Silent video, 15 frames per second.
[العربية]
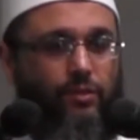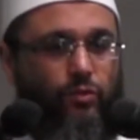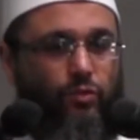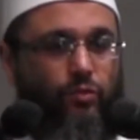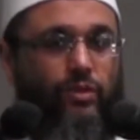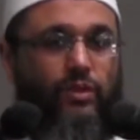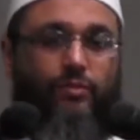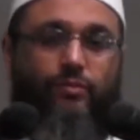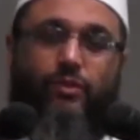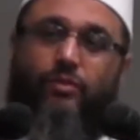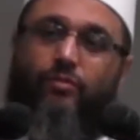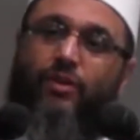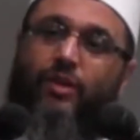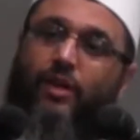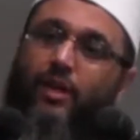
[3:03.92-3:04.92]

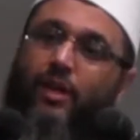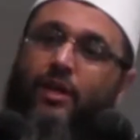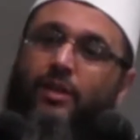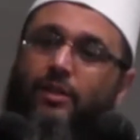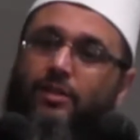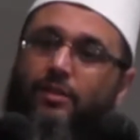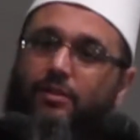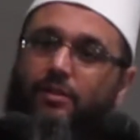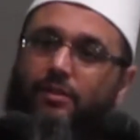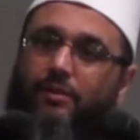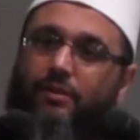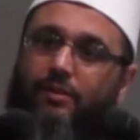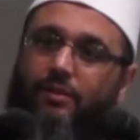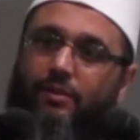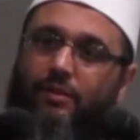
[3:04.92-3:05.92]
صنفت في خانه
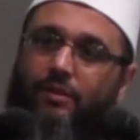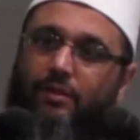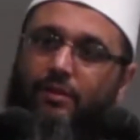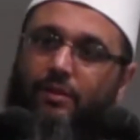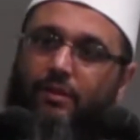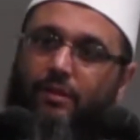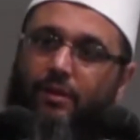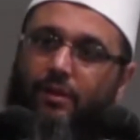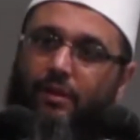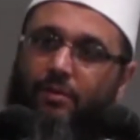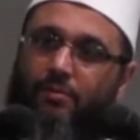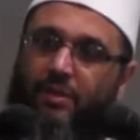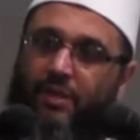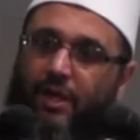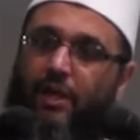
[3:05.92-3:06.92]

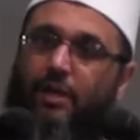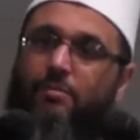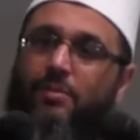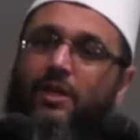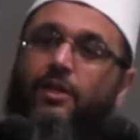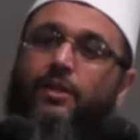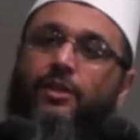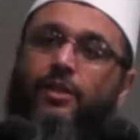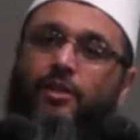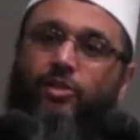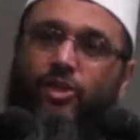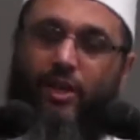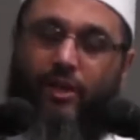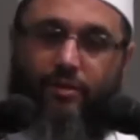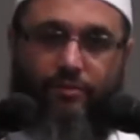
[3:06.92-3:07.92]
من اكمل
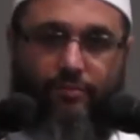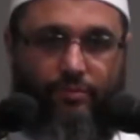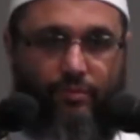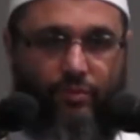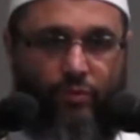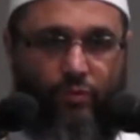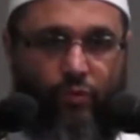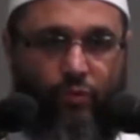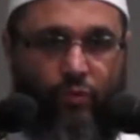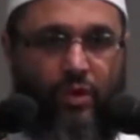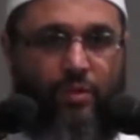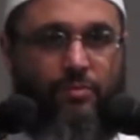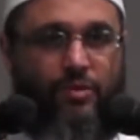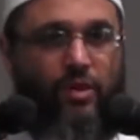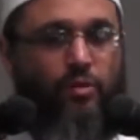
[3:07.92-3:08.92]
النساء
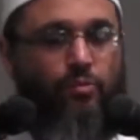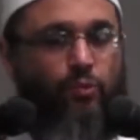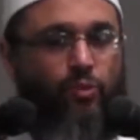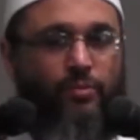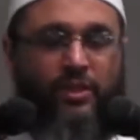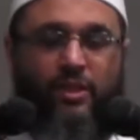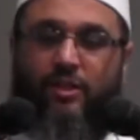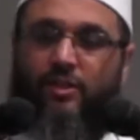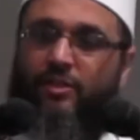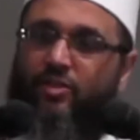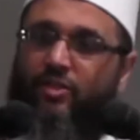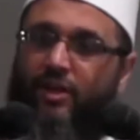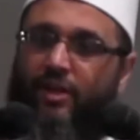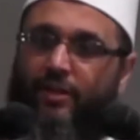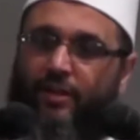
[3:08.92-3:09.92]
ولم يكمل من
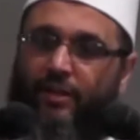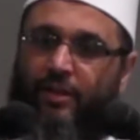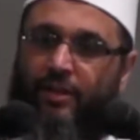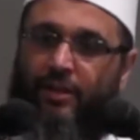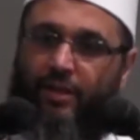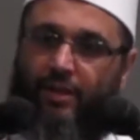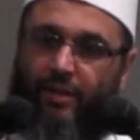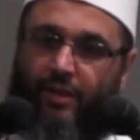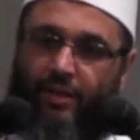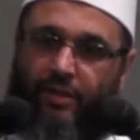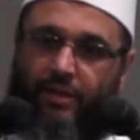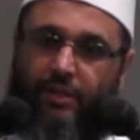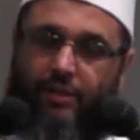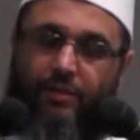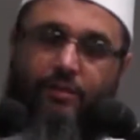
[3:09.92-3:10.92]
النساء الا
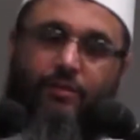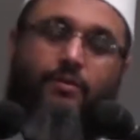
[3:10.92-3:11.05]
قليل